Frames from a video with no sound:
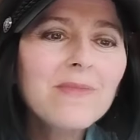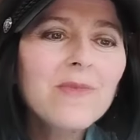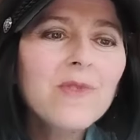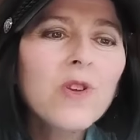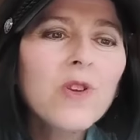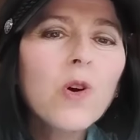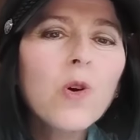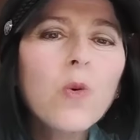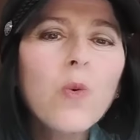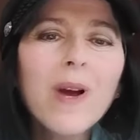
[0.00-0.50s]

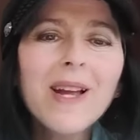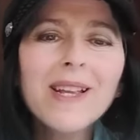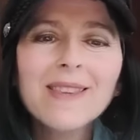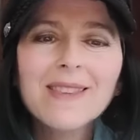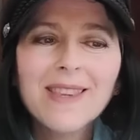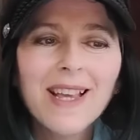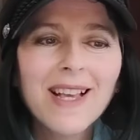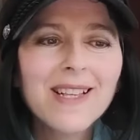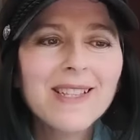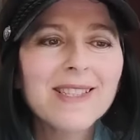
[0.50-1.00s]
no
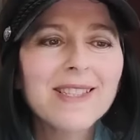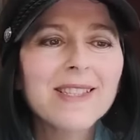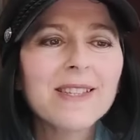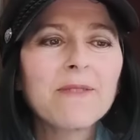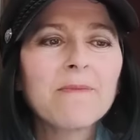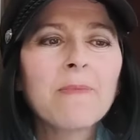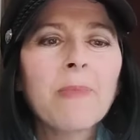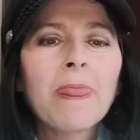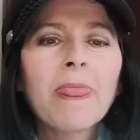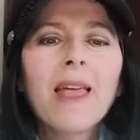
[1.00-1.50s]
cuentes
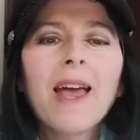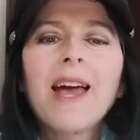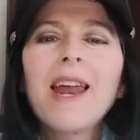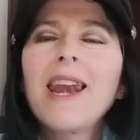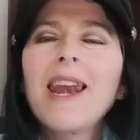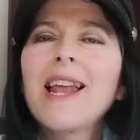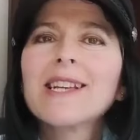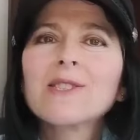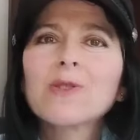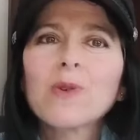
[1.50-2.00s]

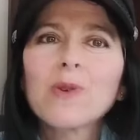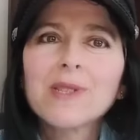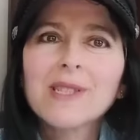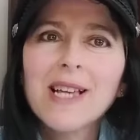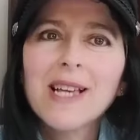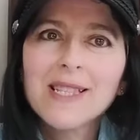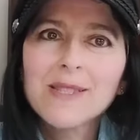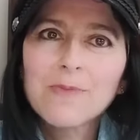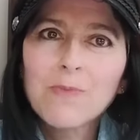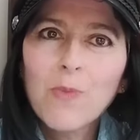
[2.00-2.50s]
las
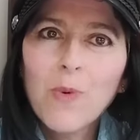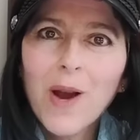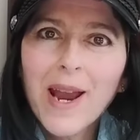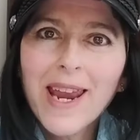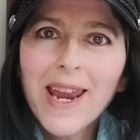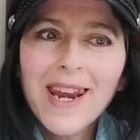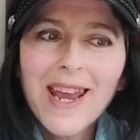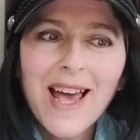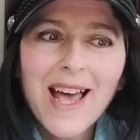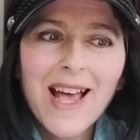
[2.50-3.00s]
cosas
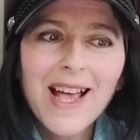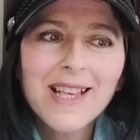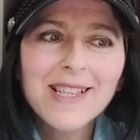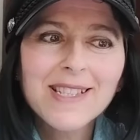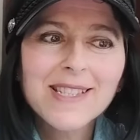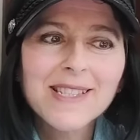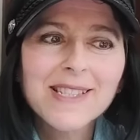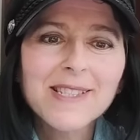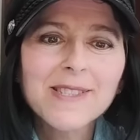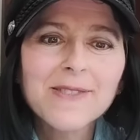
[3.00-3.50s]

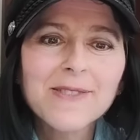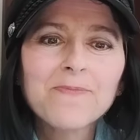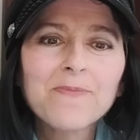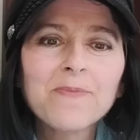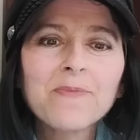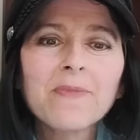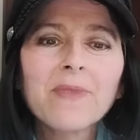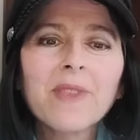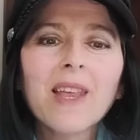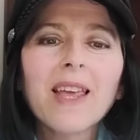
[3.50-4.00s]
buenas
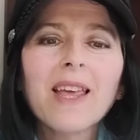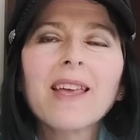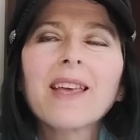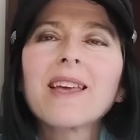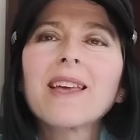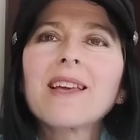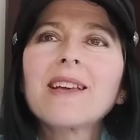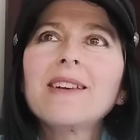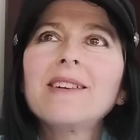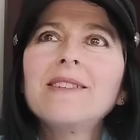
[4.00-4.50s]

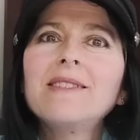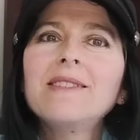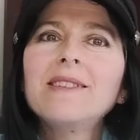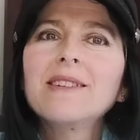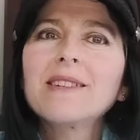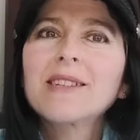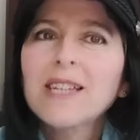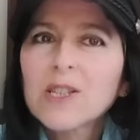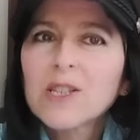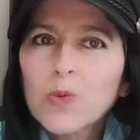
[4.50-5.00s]

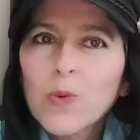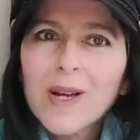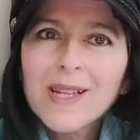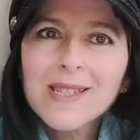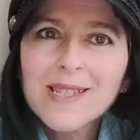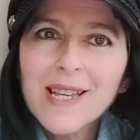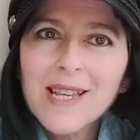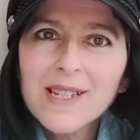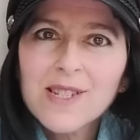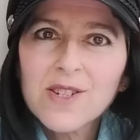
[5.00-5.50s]
que tú
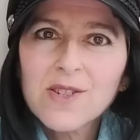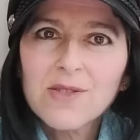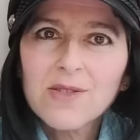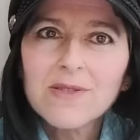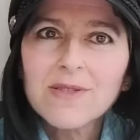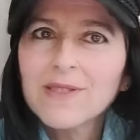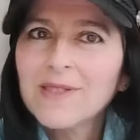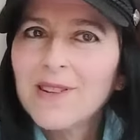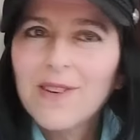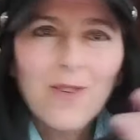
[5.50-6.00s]
has hecho.
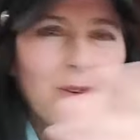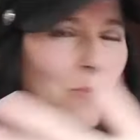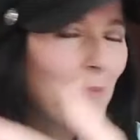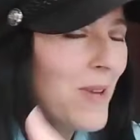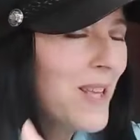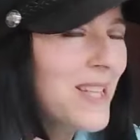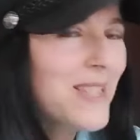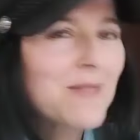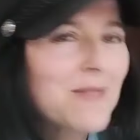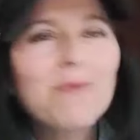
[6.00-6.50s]
Lo
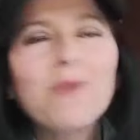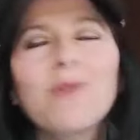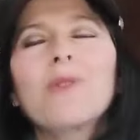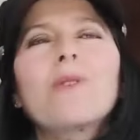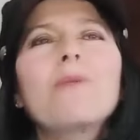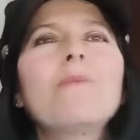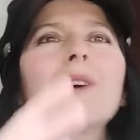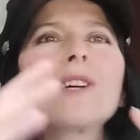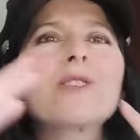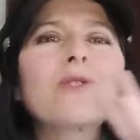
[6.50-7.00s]
mismo,
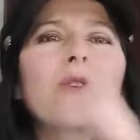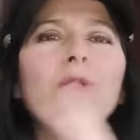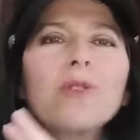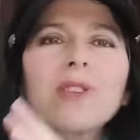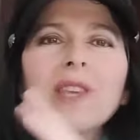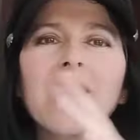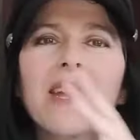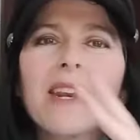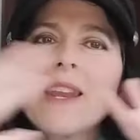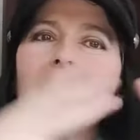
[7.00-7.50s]
como que todo
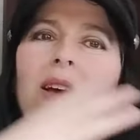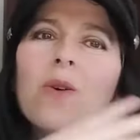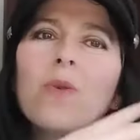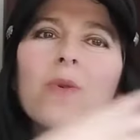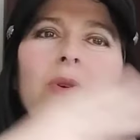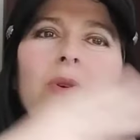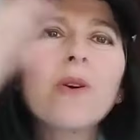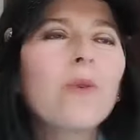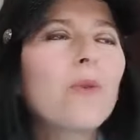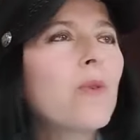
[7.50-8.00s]
tiene
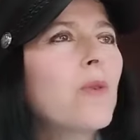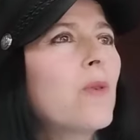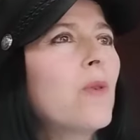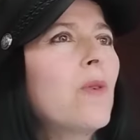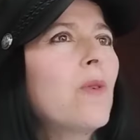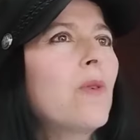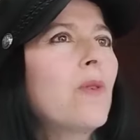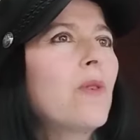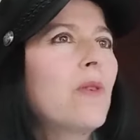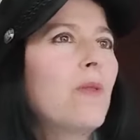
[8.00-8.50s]

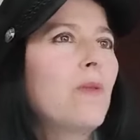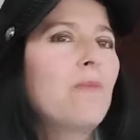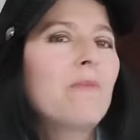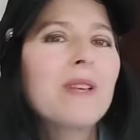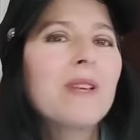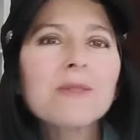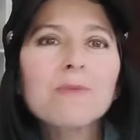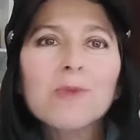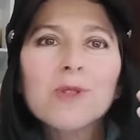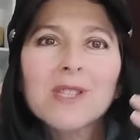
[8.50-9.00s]
un,
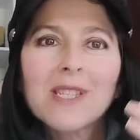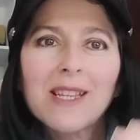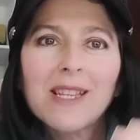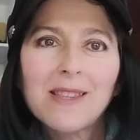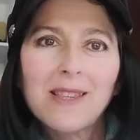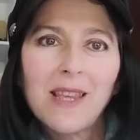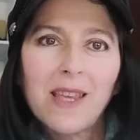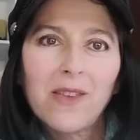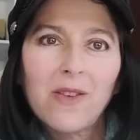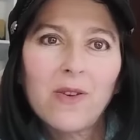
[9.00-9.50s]
mismo
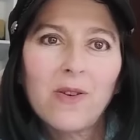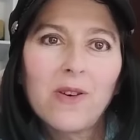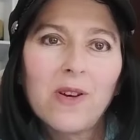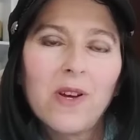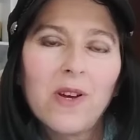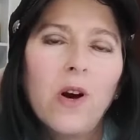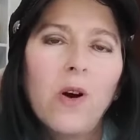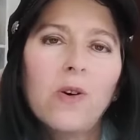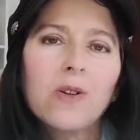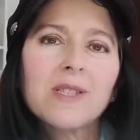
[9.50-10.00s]
sentido.
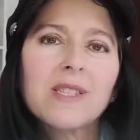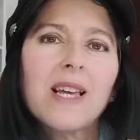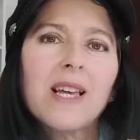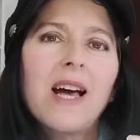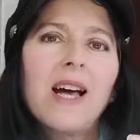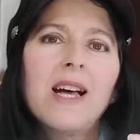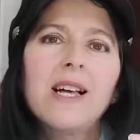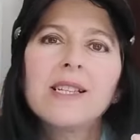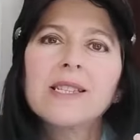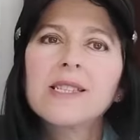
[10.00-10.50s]
O
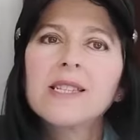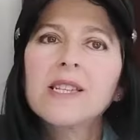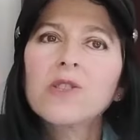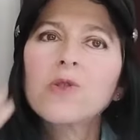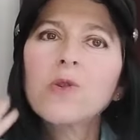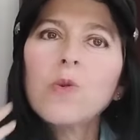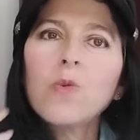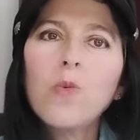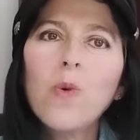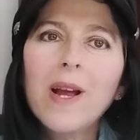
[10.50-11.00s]
sea, si
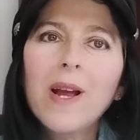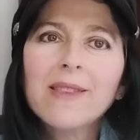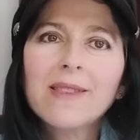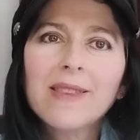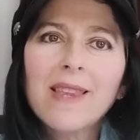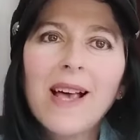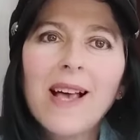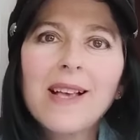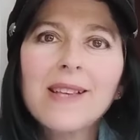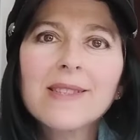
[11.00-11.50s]
tú
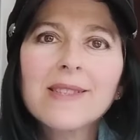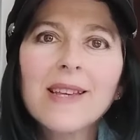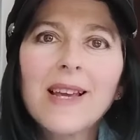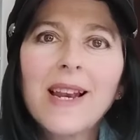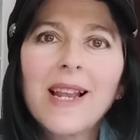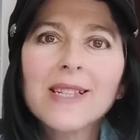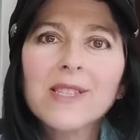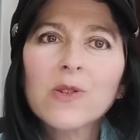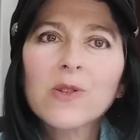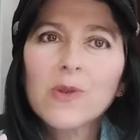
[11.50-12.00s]
cuentas
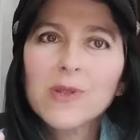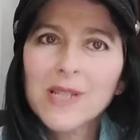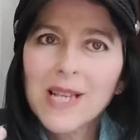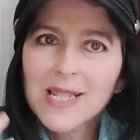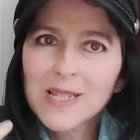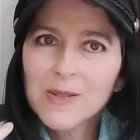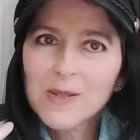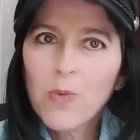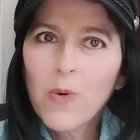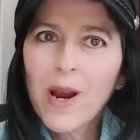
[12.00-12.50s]
las
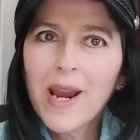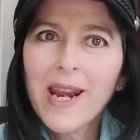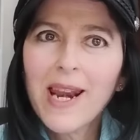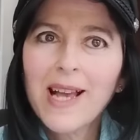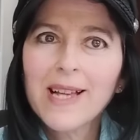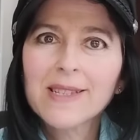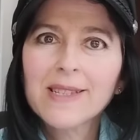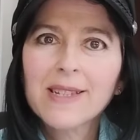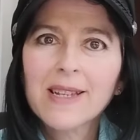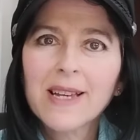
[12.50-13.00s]
cosas
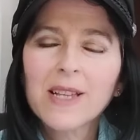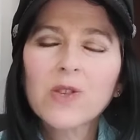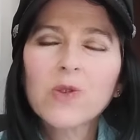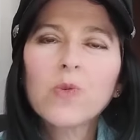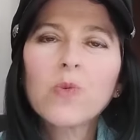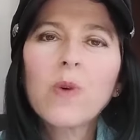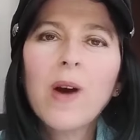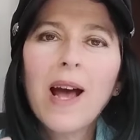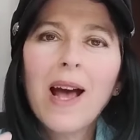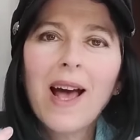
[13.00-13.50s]
buenas que
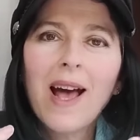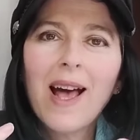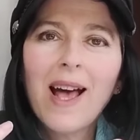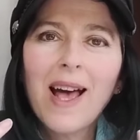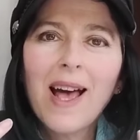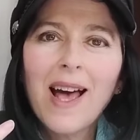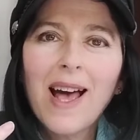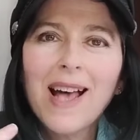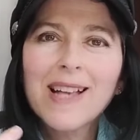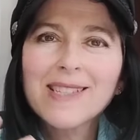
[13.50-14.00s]
tú
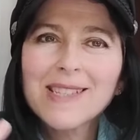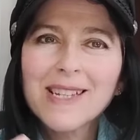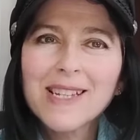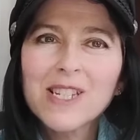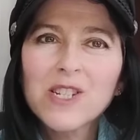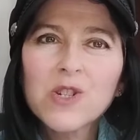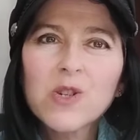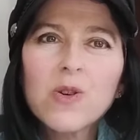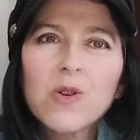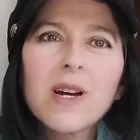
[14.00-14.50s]
has
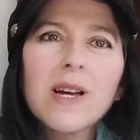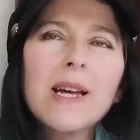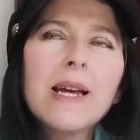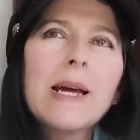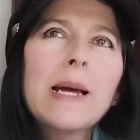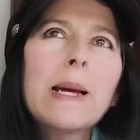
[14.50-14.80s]
hecho,